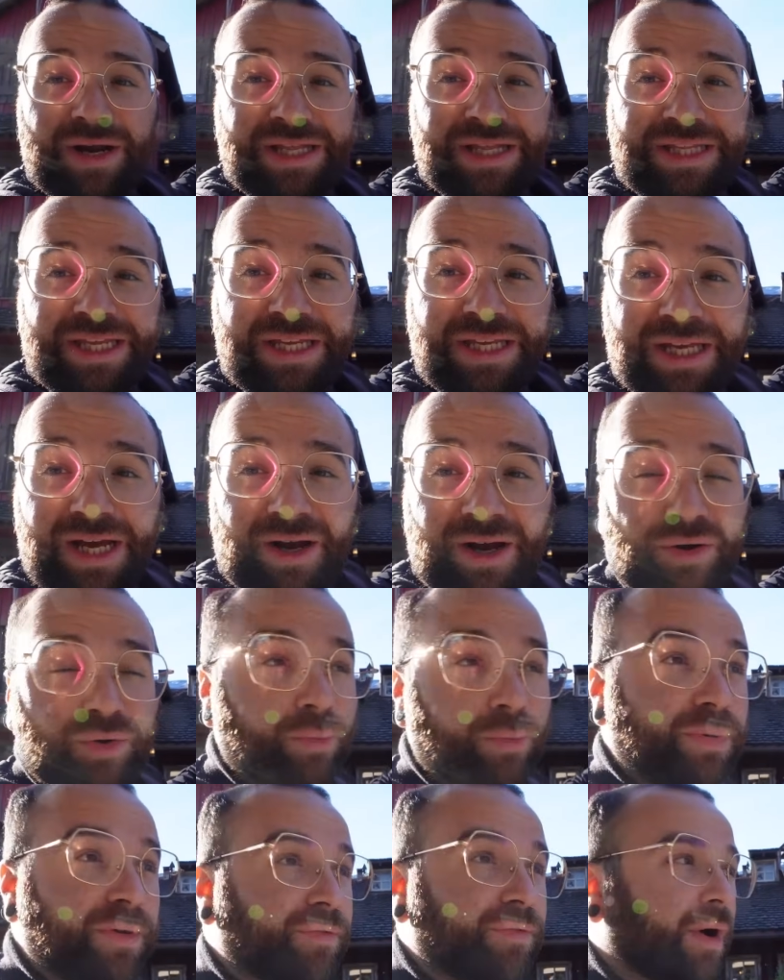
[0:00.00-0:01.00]
les dégâts
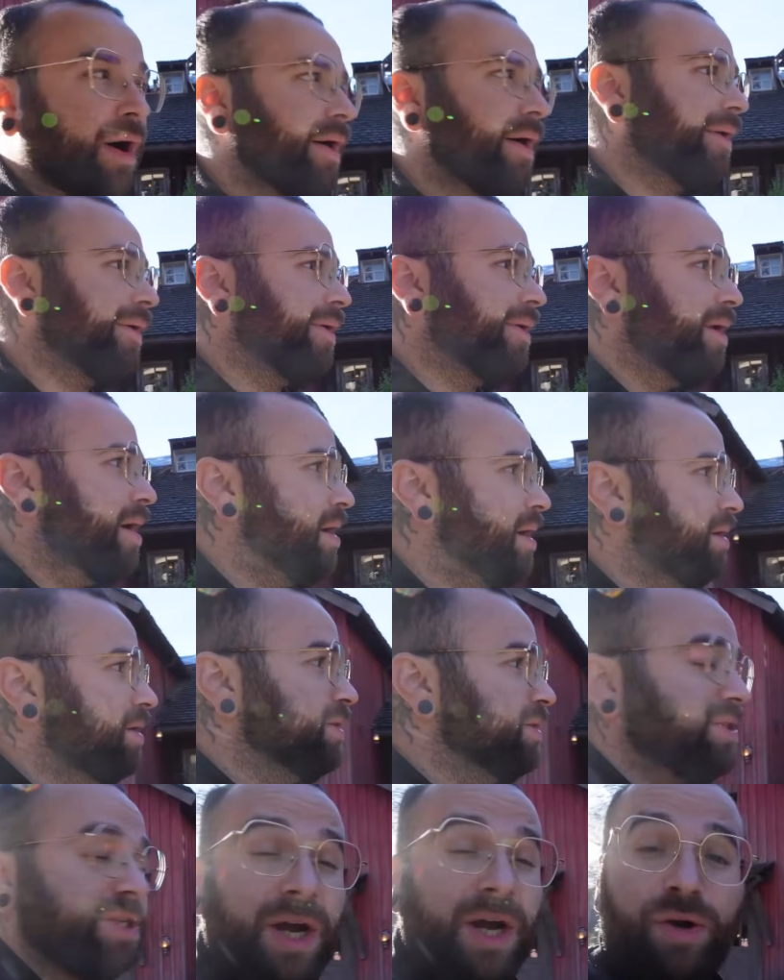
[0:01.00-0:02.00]
qu'on peut voir.
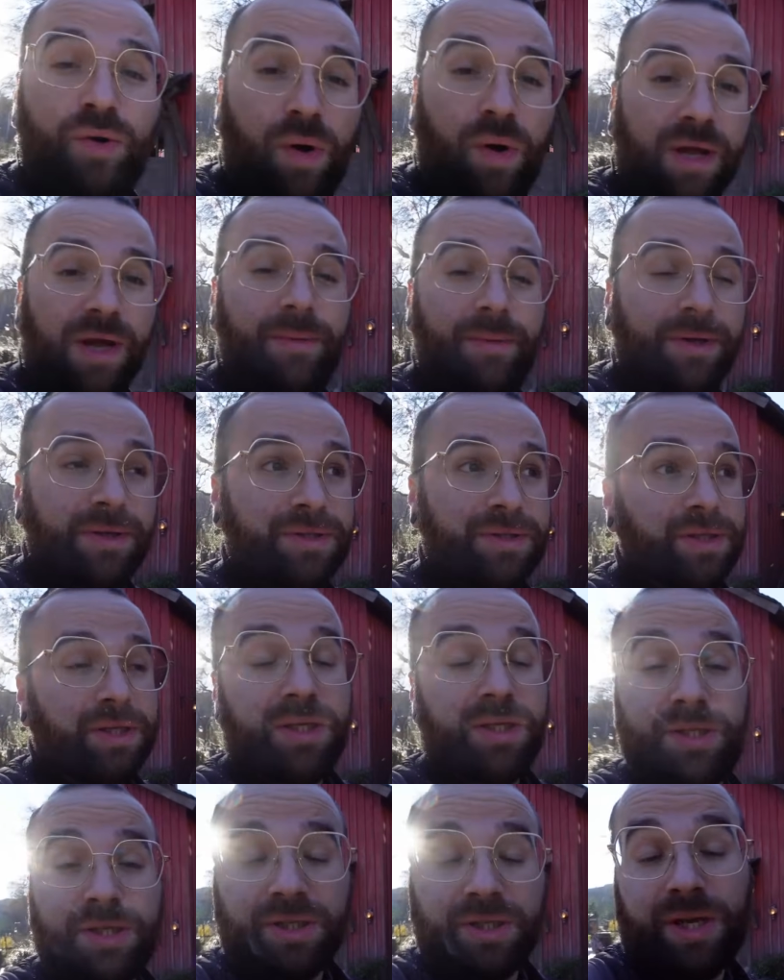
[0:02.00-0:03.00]
C'est incroyable, c'est
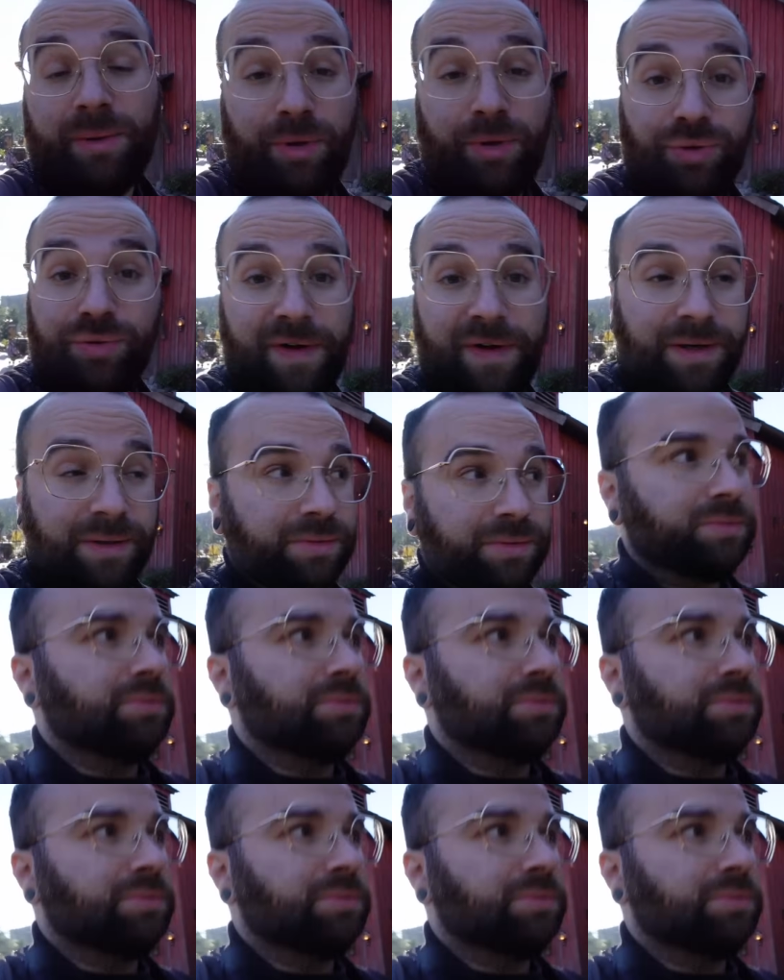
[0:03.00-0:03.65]
une très bonne nouvelle.